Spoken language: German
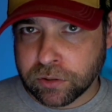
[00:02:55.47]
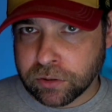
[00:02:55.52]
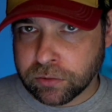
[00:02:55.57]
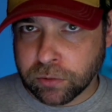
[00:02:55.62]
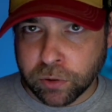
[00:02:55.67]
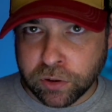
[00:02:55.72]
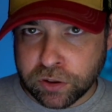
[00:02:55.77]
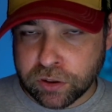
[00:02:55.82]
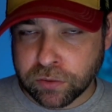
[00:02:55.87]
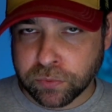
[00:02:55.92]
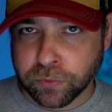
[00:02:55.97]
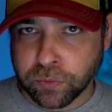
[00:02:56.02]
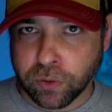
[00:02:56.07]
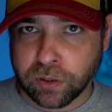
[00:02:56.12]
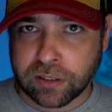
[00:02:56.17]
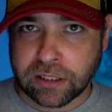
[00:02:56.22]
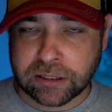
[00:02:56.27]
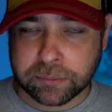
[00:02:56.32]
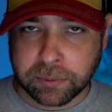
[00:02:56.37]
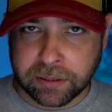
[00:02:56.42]

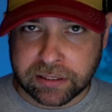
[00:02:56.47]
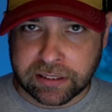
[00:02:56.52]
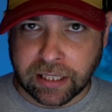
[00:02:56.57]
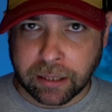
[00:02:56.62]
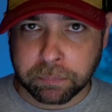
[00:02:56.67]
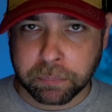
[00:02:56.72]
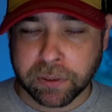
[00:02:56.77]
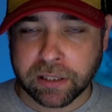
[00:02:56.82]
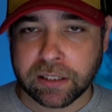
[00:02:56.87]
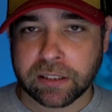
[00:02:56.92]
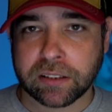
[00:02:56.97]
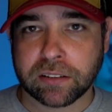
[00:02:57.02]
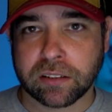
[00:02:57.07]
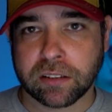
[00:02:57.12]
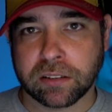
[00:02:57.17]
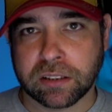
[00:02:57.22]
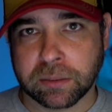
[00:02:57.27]
durchzuführen, dass man nicht abbricht,